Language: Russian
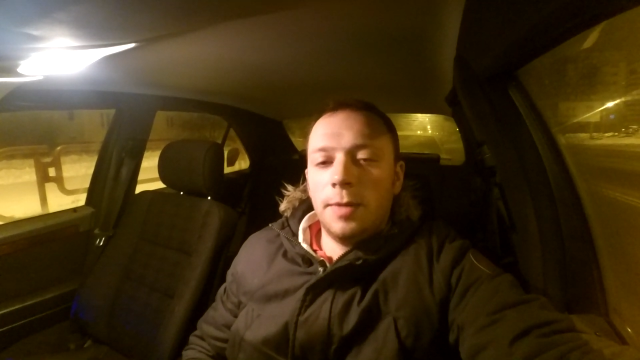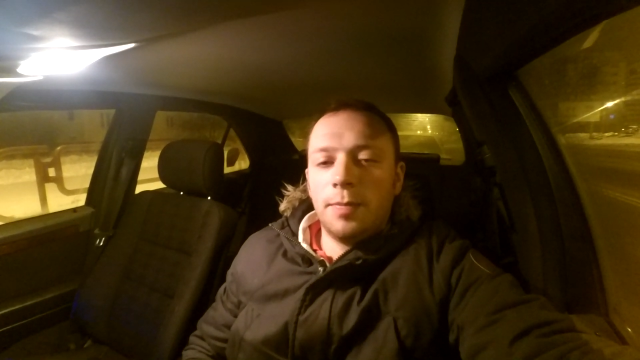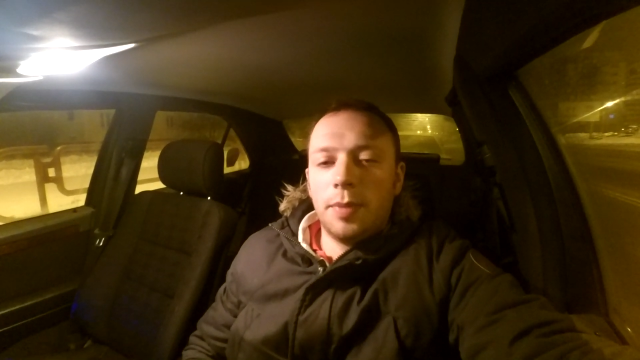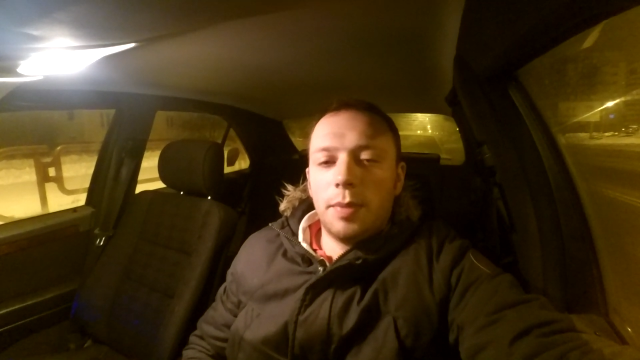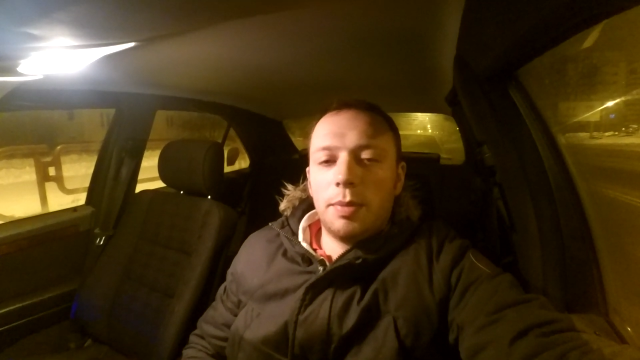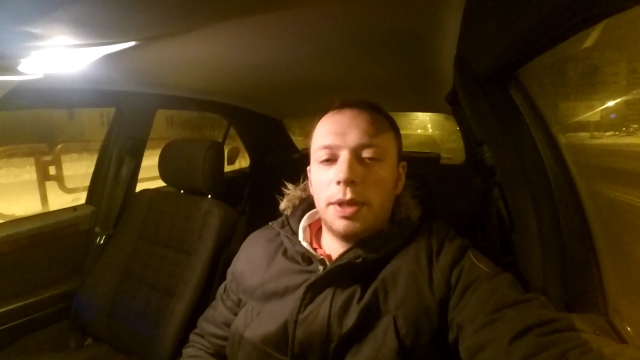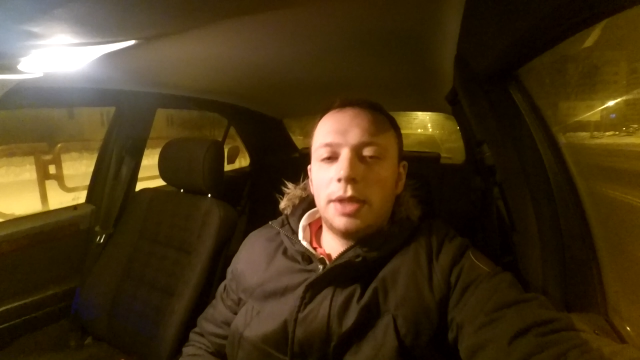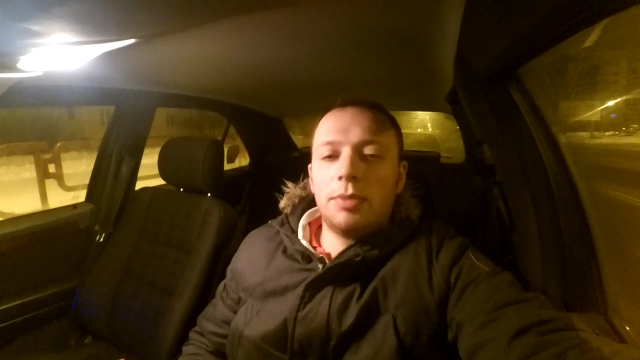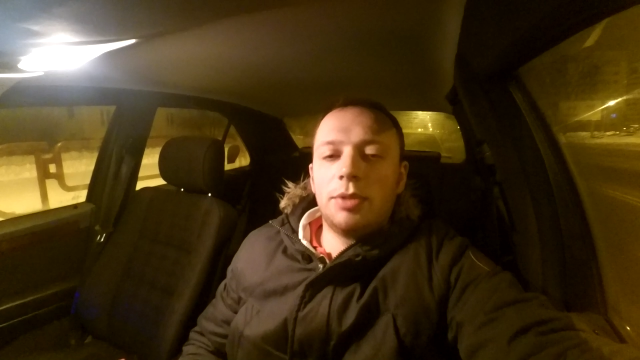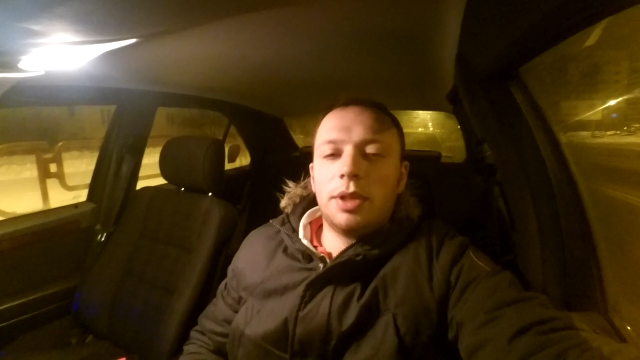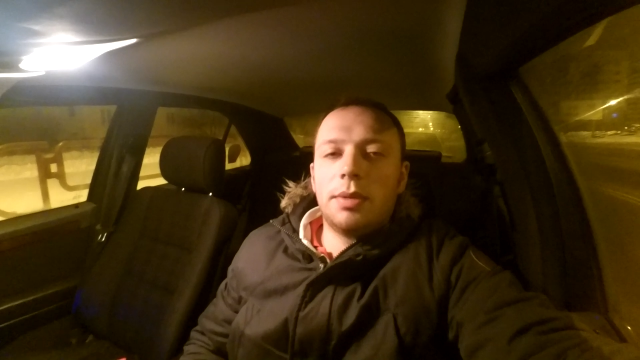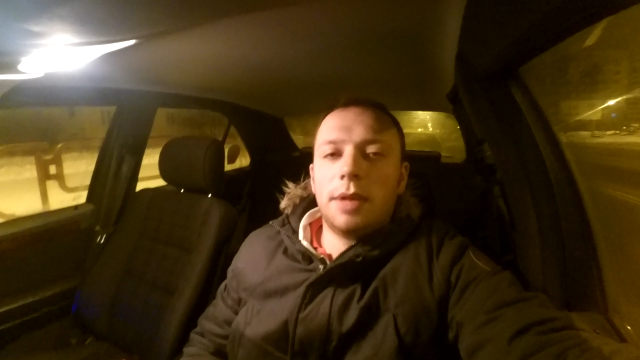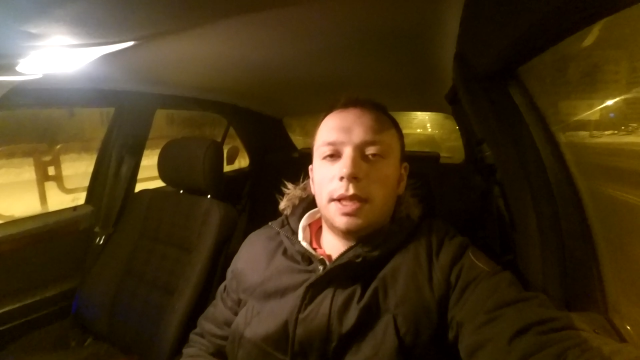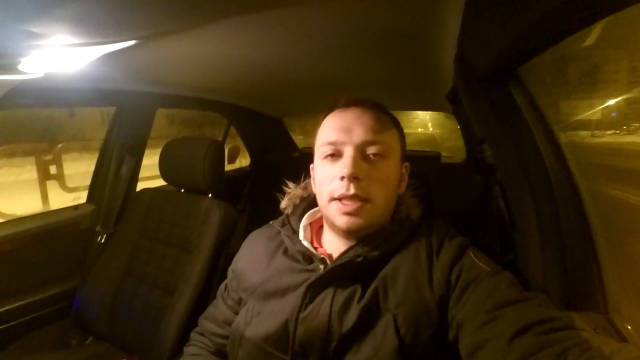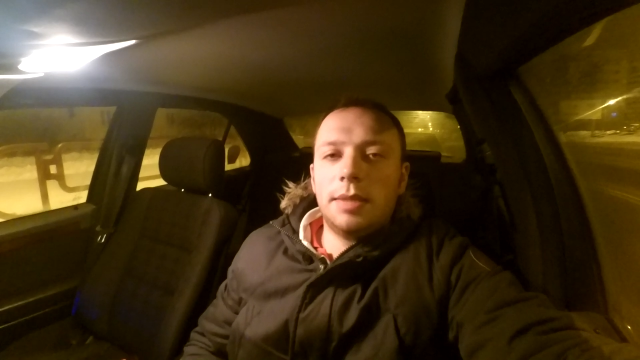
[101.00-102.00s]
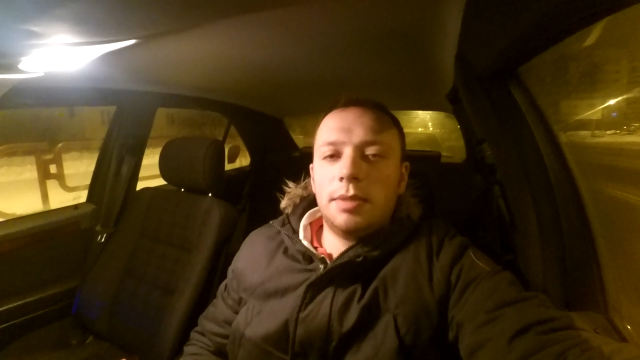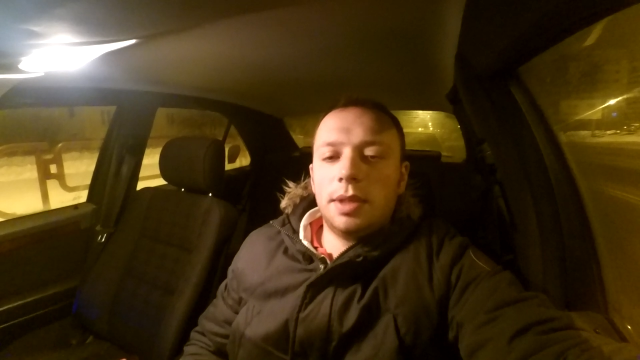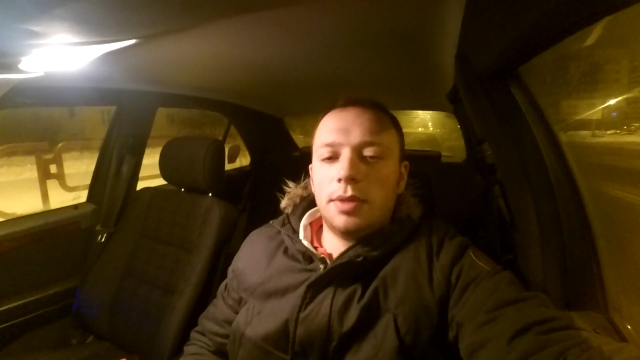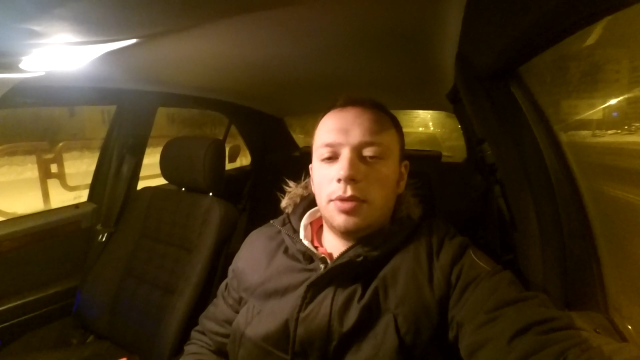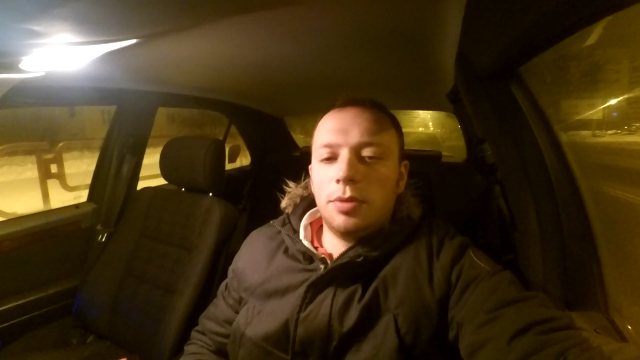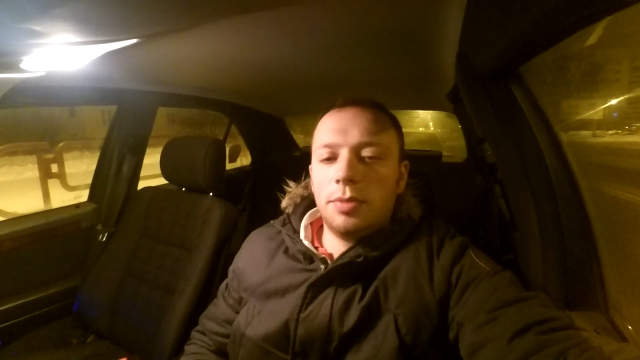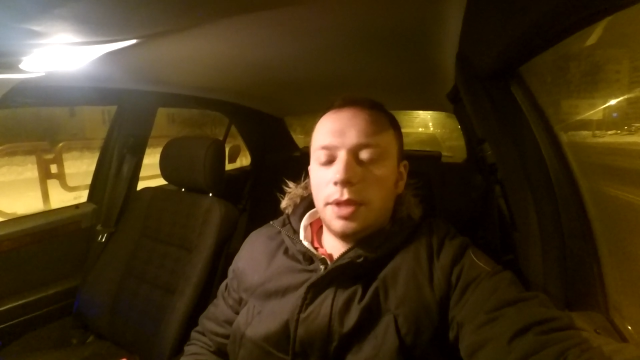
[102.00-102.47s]
Поэтому необходимо
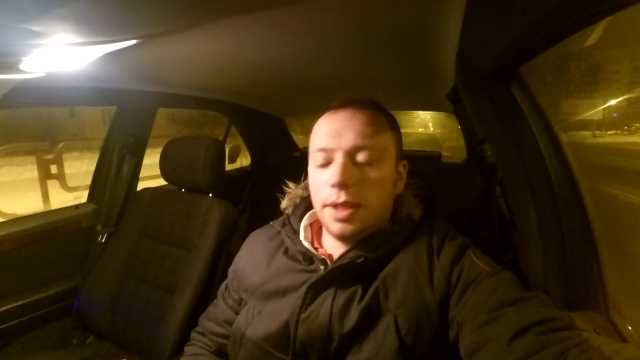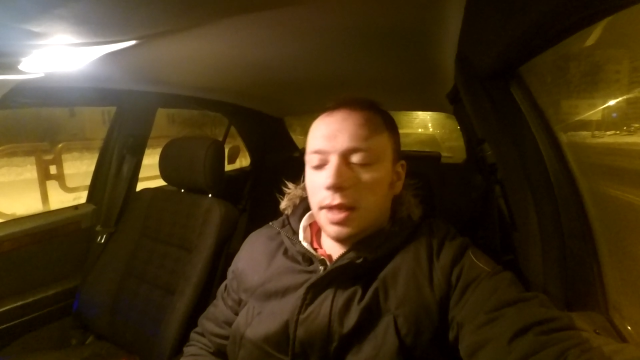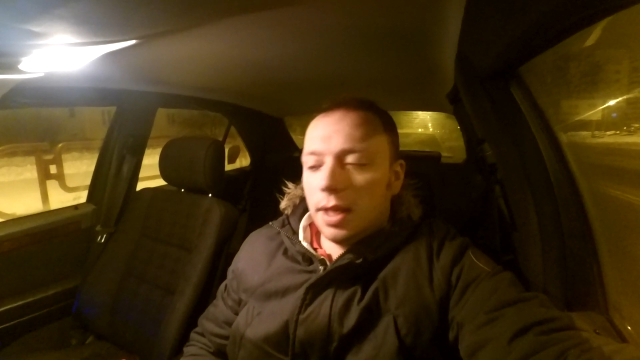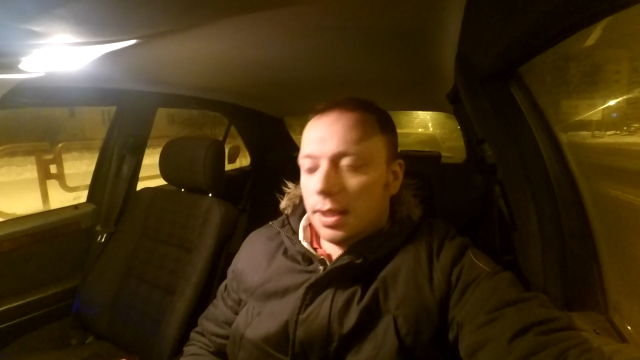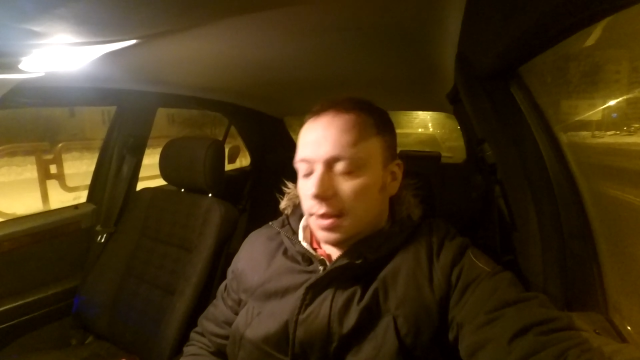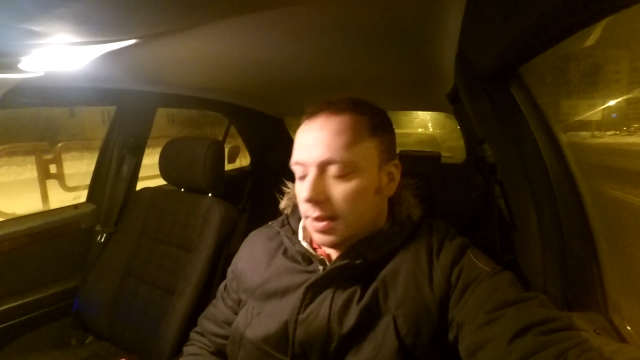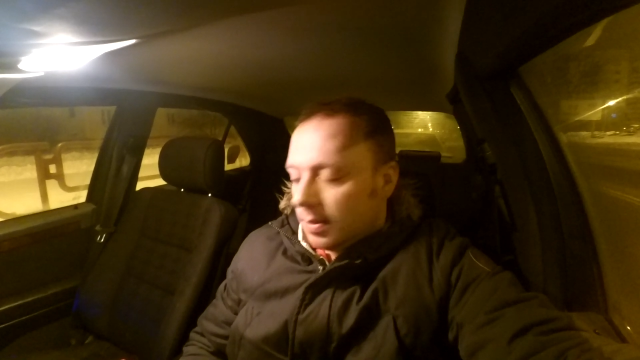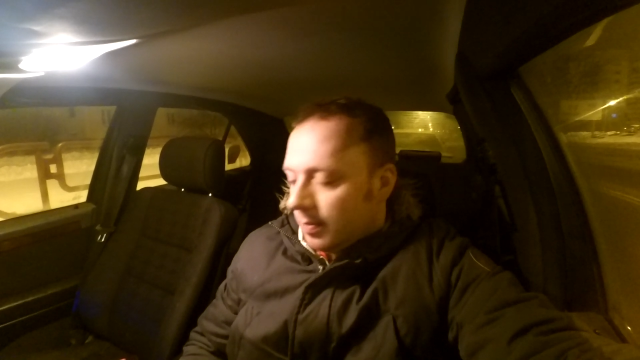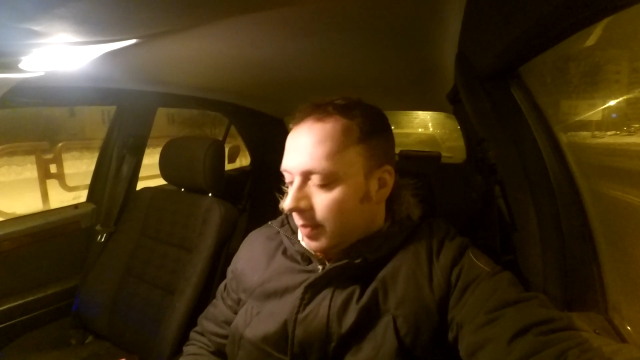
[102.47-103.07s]
его менять.